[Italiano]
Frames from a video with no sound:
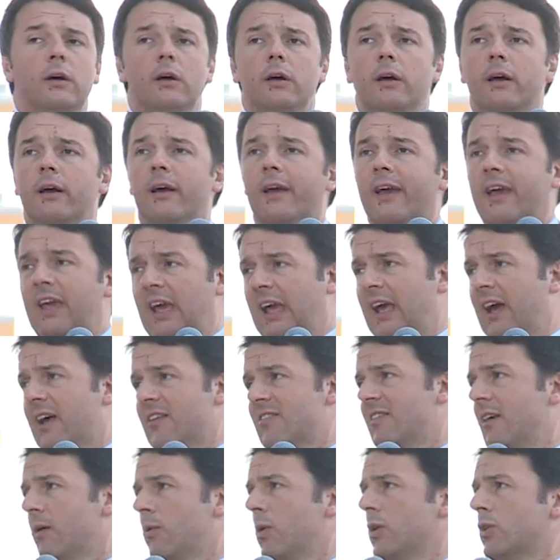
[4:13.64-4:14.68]
chi ha
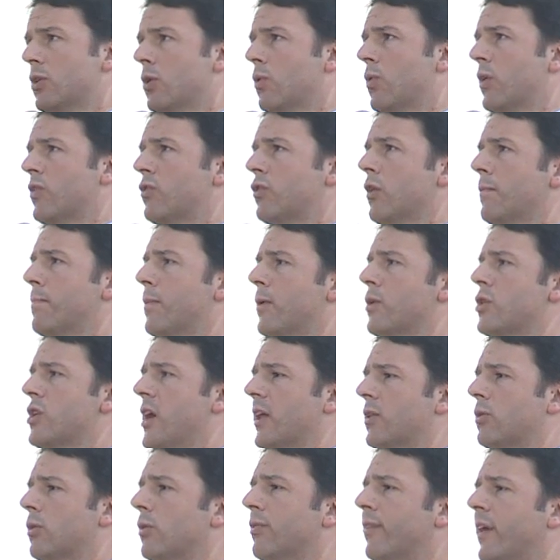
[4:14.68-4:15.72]
seguito questo
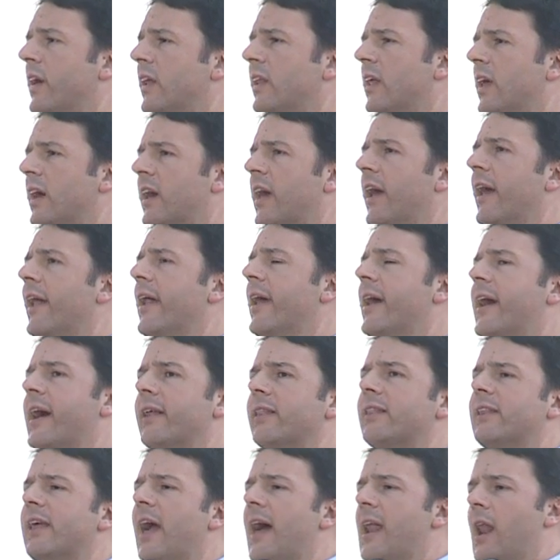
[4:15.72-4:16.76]
progetto vede che il
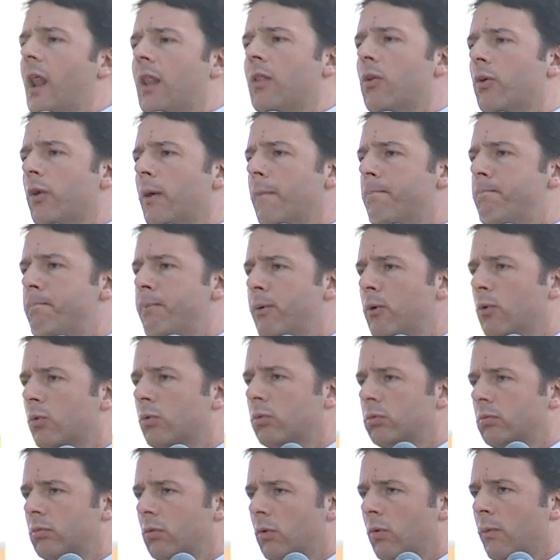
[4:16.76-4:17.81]
cantiere non è più
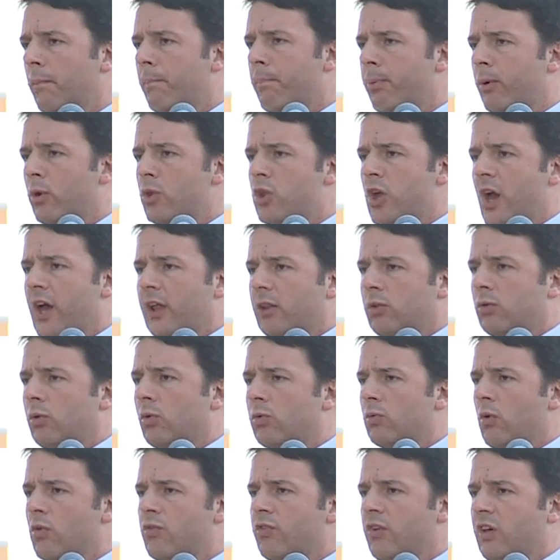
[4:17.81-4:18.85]
un progetto,
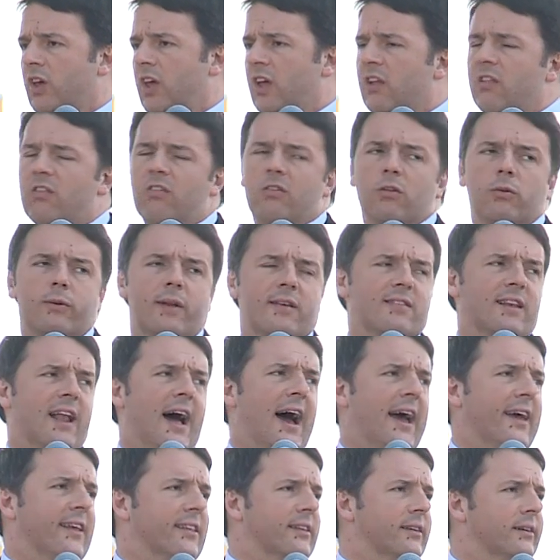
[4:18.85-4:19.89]
uno schizzo, una
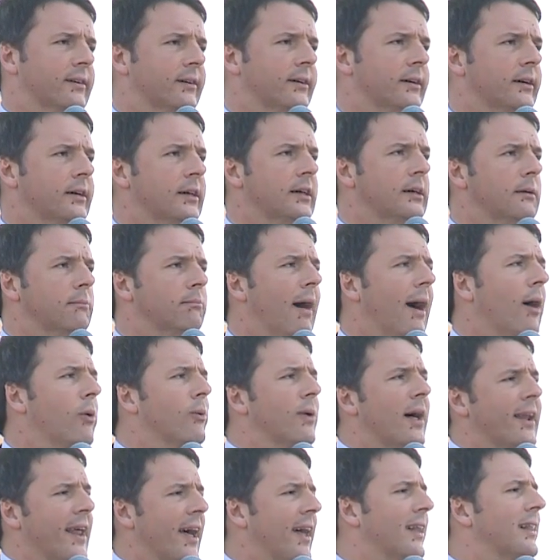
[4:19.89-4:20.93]
slide, ma è
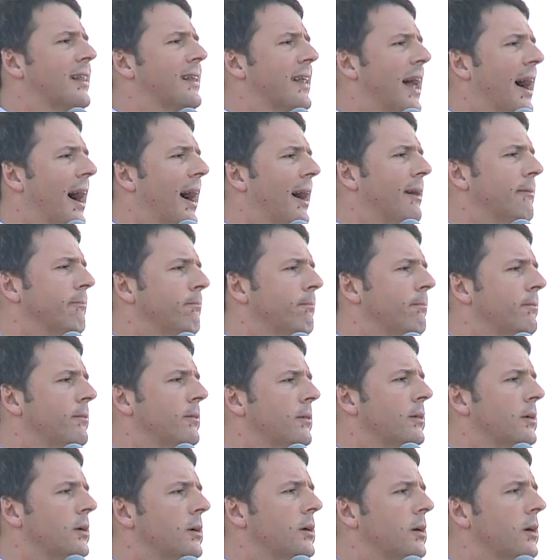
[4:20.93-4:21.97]
una realtà,
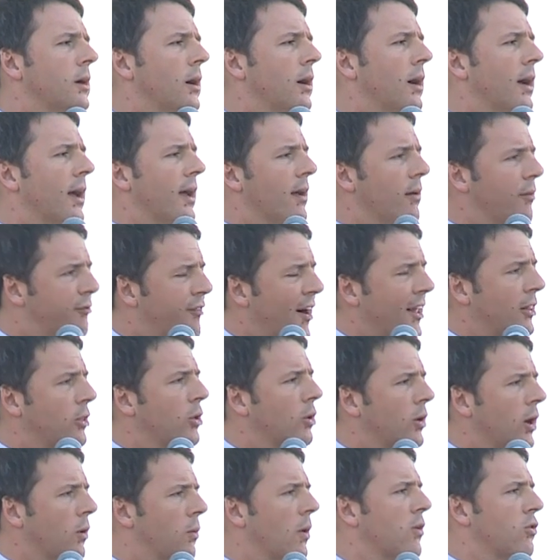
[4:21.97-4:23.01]
il fatto
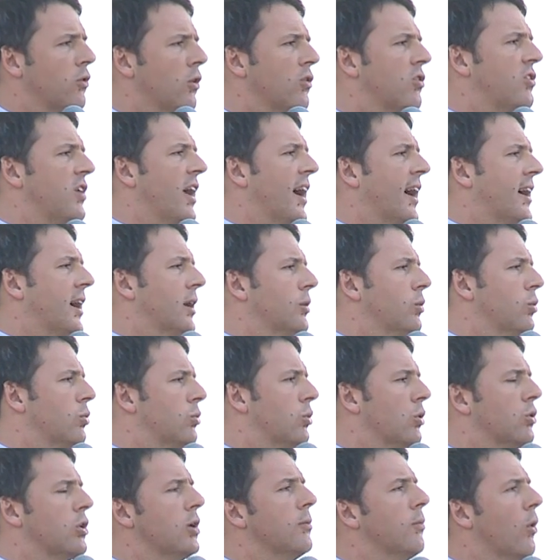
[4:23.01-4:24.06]
che questo sia
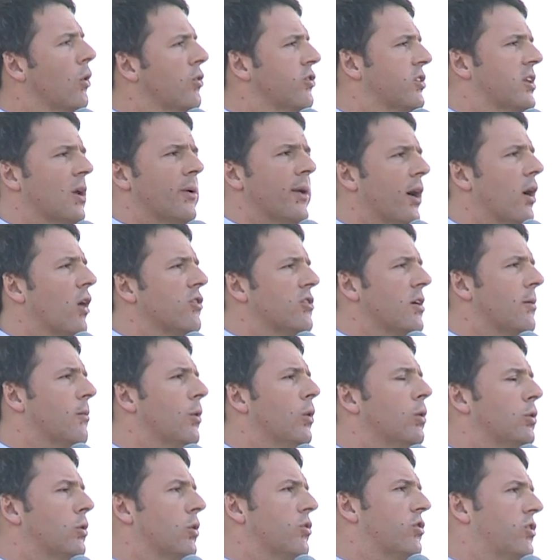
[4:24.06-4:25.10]
accaduto dimostra una cosa
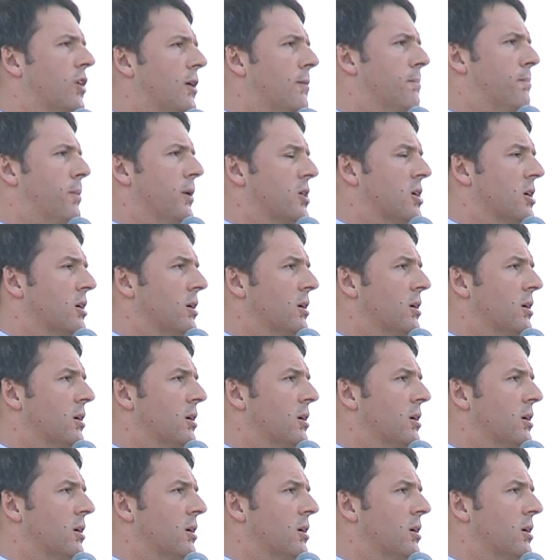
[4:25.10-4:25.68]
molto semplice